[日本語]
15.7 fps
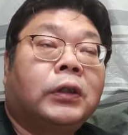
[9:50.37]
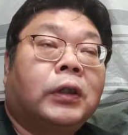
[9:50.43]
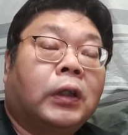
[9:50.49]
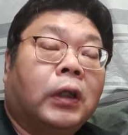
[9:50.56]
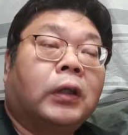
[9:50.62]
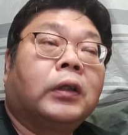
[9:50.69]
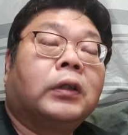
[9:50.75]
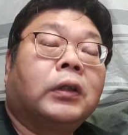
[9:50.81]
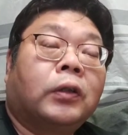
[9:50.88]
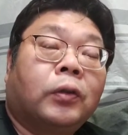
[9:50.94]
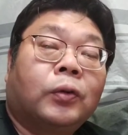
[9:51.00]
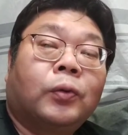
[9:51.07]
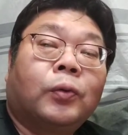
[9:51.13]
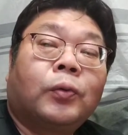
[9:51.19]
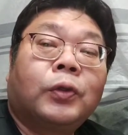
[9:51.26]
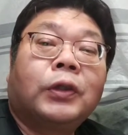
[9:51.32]
してたんですけ
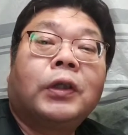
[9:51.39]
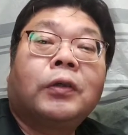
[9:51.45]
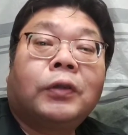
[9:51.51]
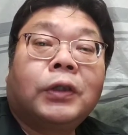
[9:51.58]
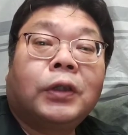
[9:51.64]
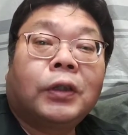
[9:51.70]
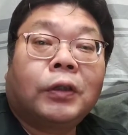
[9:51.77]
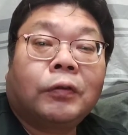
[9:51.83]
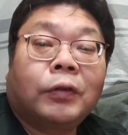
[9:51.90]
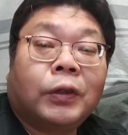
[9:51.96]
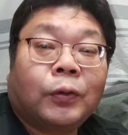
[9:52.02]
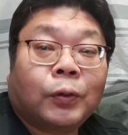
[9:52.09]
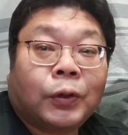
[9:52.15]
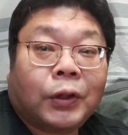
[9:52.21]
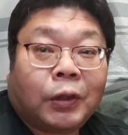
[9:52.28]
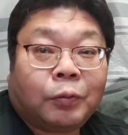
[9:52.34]
ど、そうこうしてるうちに
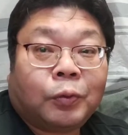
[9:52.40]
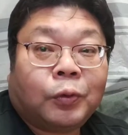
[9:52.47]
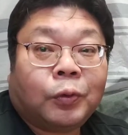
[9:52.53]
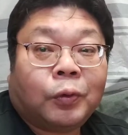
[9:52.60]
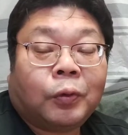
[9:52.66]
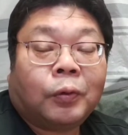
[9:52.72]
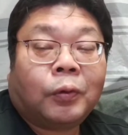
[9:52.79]
Windows 11の